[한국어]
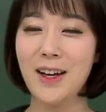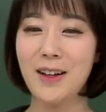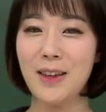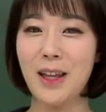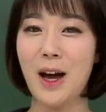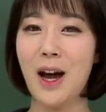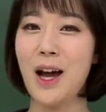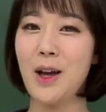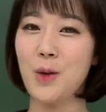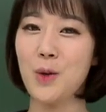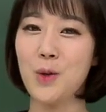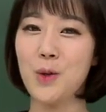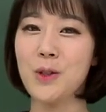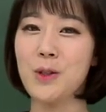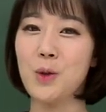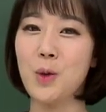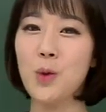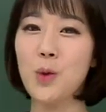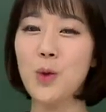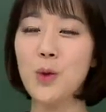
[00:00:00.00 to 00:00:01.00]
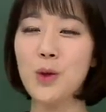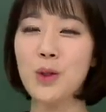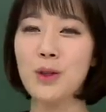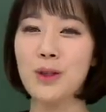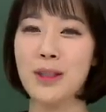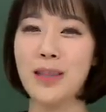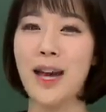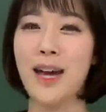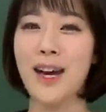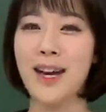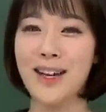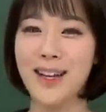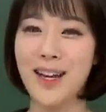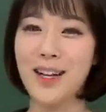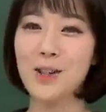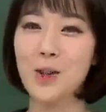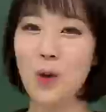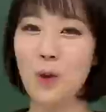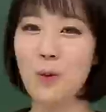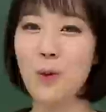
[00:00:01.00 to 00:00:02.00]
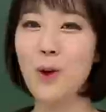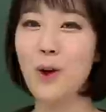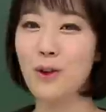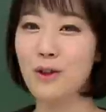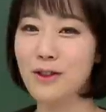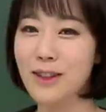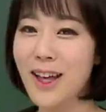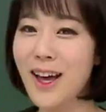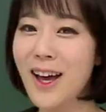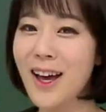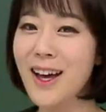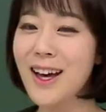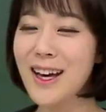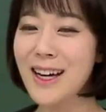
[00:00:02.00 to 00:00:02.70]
네, 아, 요런 요런 나라에 대한 정보였구나.